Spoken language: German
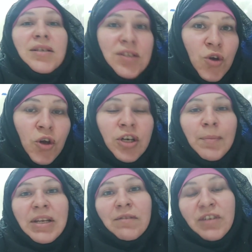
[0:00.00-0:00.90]
Sie können
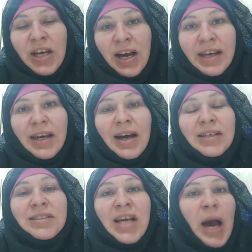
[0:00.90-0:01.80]
aber dann wieder
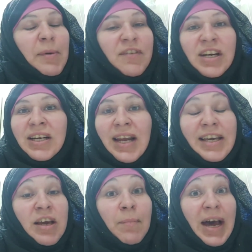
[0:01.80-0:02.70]
heiraten, aber wenn er
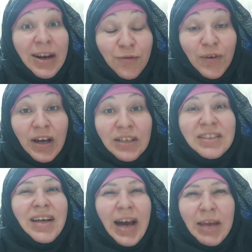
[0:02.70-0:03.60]
gleich am Anfang
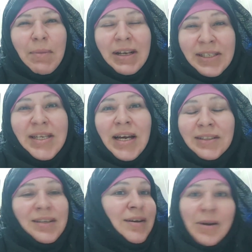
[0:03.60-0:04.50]
dreimal
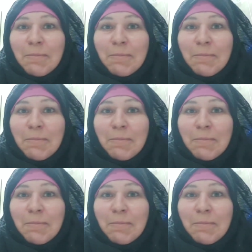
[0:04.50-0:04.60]
sagt,